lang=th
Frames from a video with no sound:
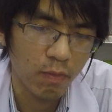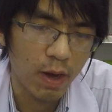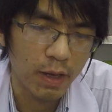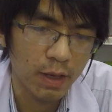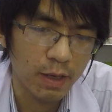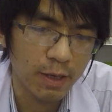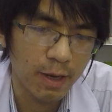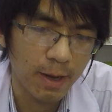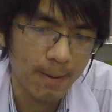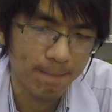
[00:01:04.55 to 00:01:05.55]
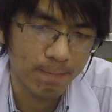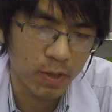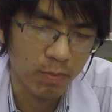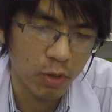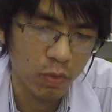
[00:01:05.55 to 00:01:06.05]
วัยอะไรเงี้ยนะครับ
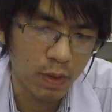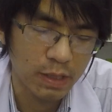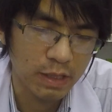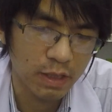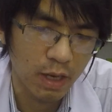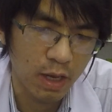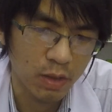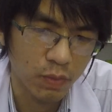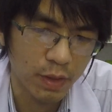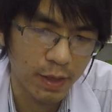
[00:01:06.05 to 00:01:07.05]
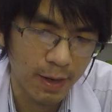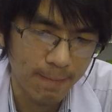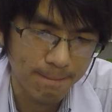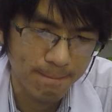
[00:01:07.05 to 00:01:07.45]
และบริเวณที่จะทาด้วยนะครับ